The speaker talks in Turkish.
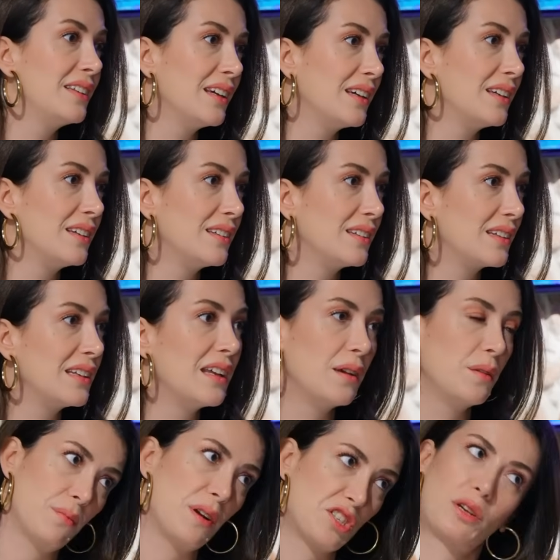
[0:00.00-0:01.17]
de e, ah. yine
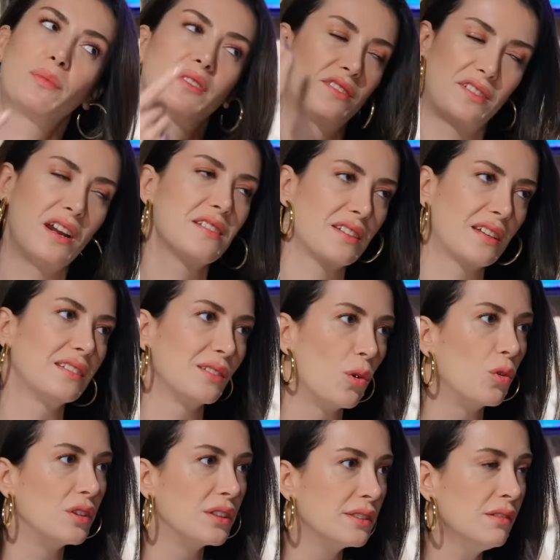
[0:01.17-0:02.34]
başka bir trans kadını Hı.
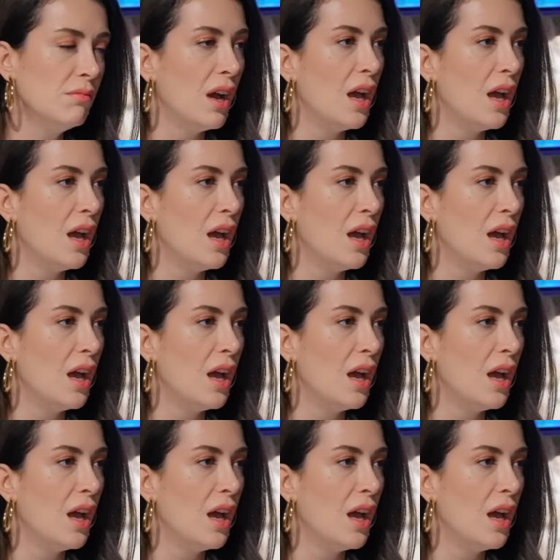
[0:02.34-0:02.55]
oynadım.